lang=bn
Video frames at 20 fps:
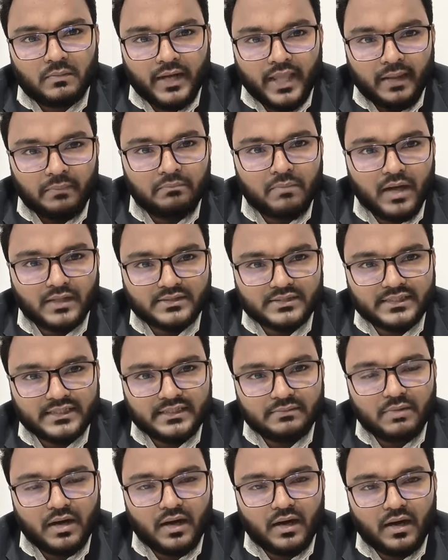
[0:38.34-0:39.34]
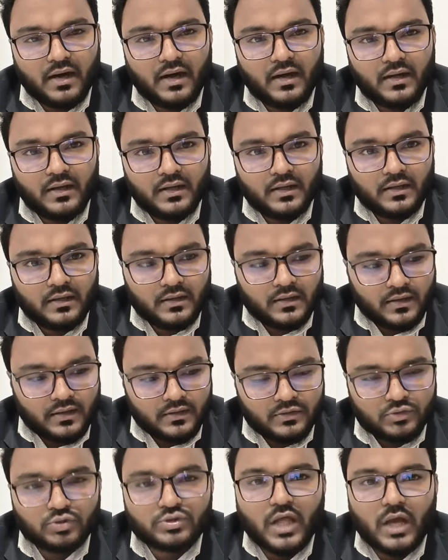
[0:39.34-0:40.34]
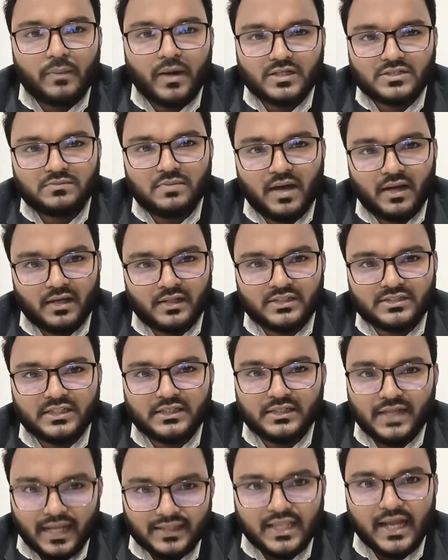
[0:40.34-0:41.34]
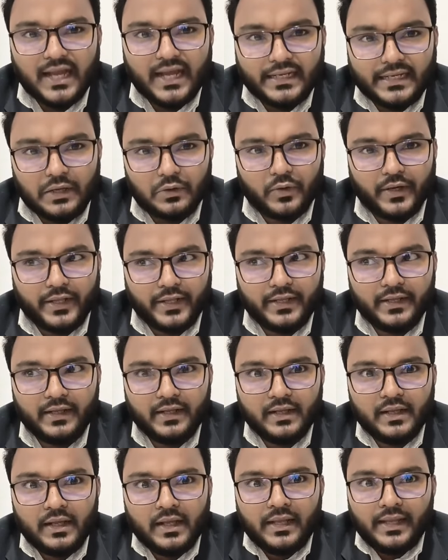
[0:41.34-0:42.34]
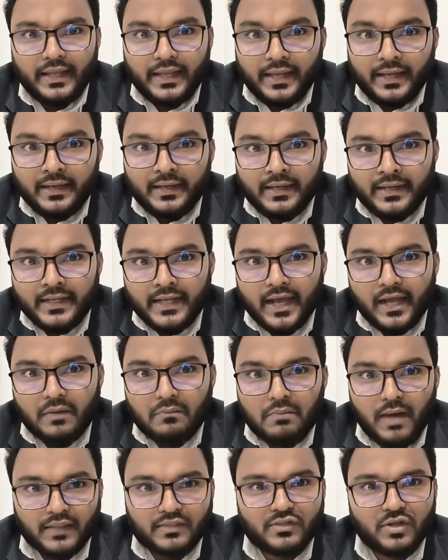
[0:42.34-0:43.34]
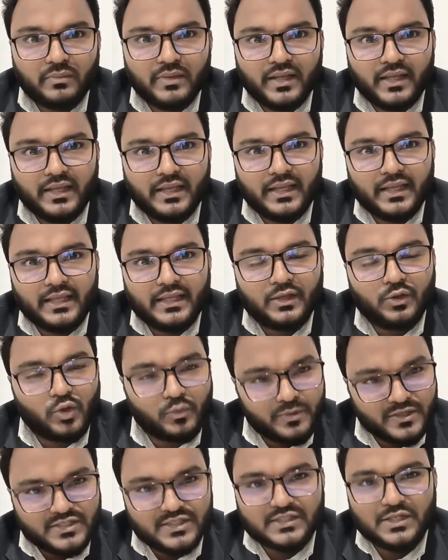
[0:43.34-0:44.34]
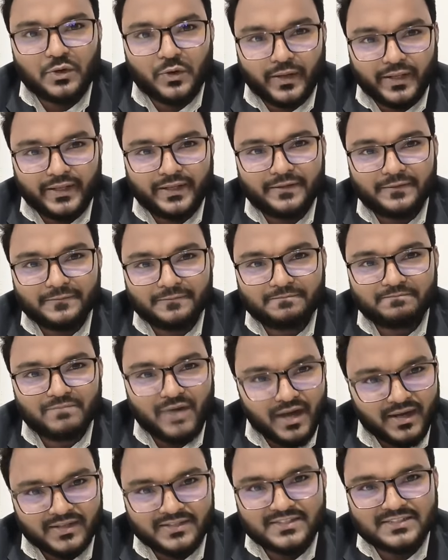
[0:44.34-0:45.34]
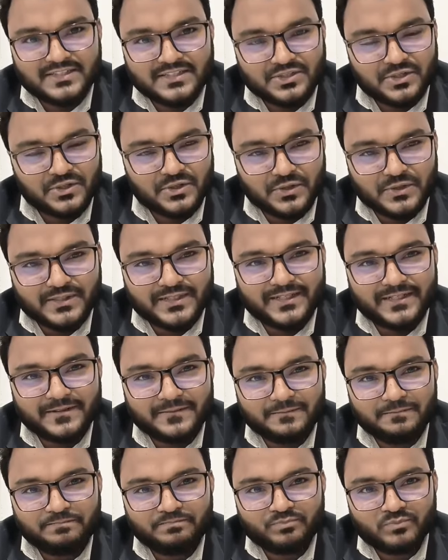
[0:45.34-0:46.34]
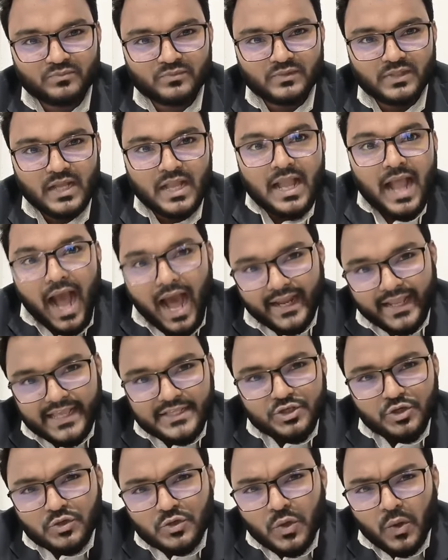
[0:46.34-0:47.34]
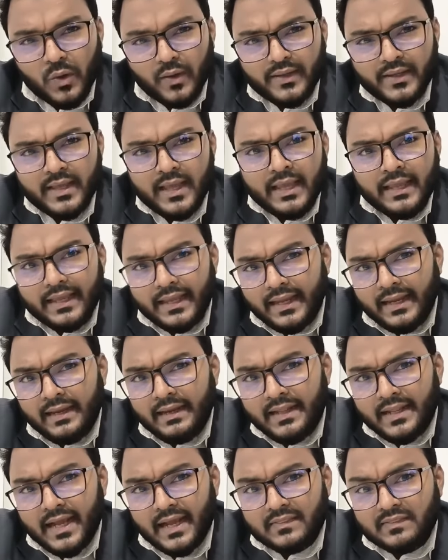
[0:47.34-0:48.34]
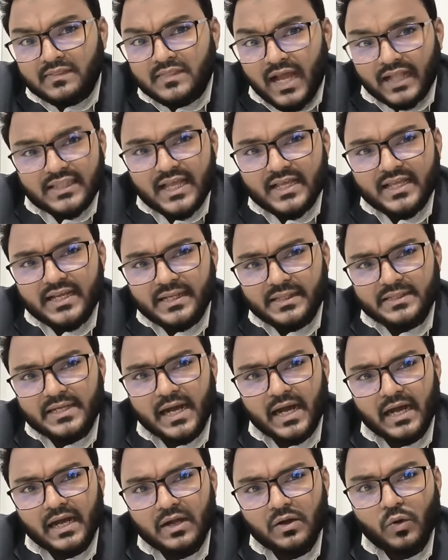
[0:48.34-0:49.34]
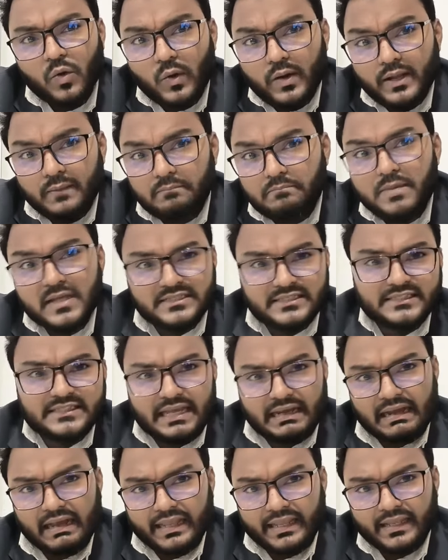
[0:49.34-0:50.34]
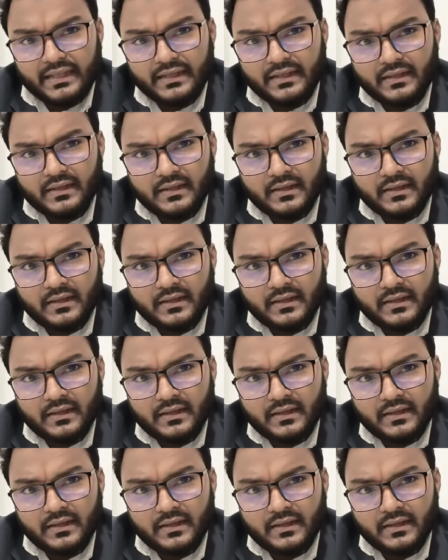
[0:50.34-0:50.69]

মানে এম্বাসি বা দূতাবাস বাংলাদেশে না থাকার কারণে ইন্ডিয়ার মাধ্যমে ইউরোপে যেতে হয় বাংলাদেশের জনগণকে আর এই জন্যই ইন্ডিয়া দাদাগিরিটা অনেক বেশি দেখায়